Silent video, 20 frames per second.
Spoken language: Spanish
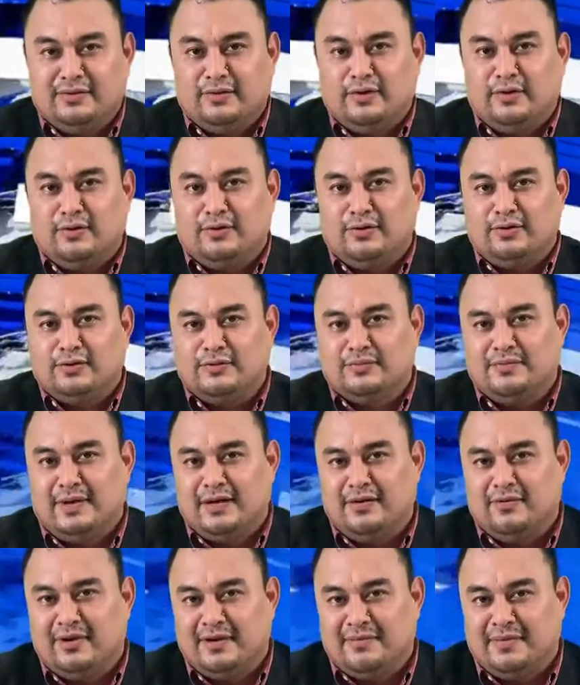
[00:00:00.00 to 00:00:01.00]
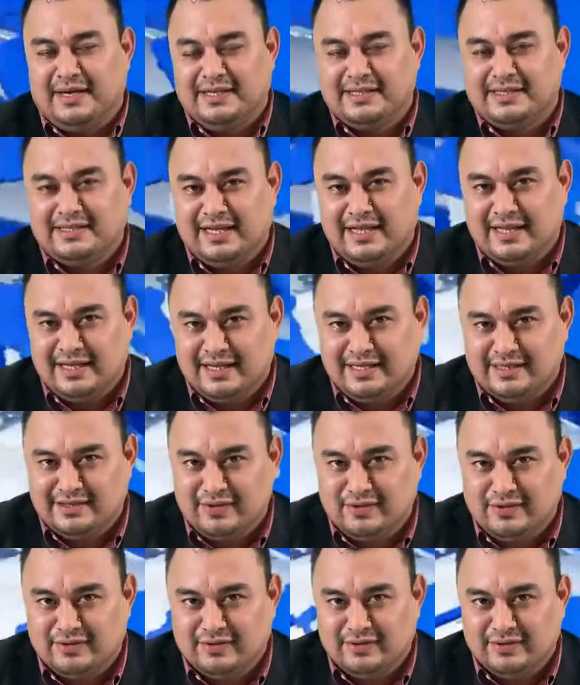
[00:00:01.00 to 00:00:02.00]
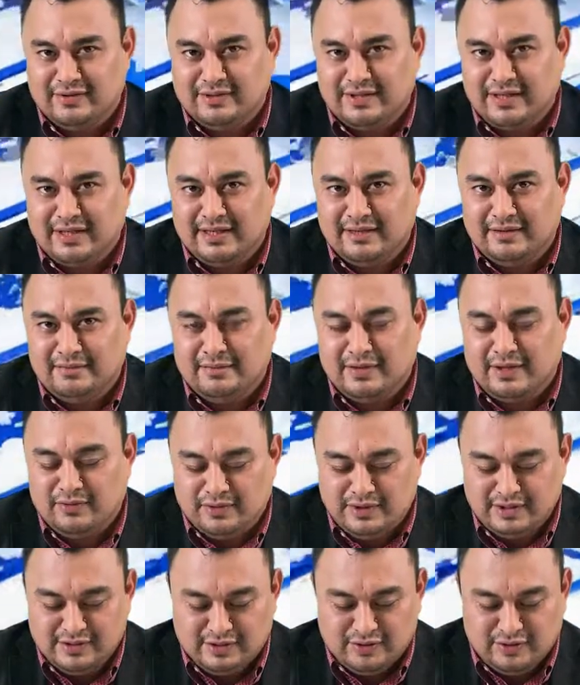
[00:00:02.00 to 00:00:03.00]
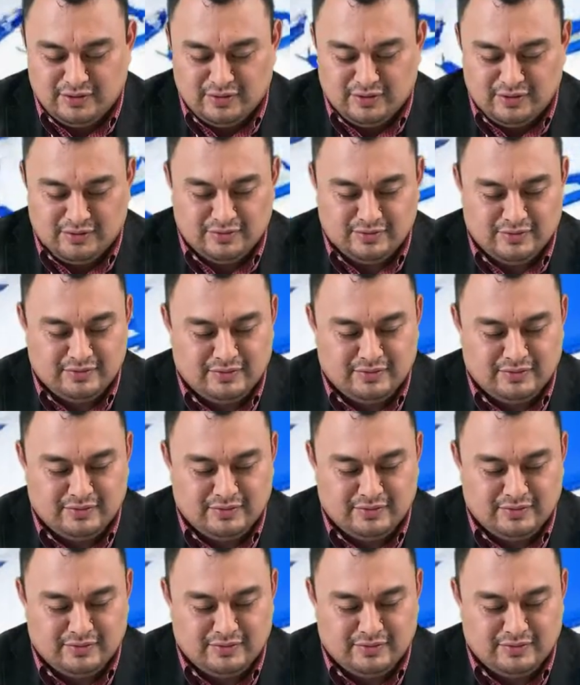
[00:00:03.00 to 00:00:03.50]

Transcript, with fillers: todos bajo la magistral dirección de Mauricio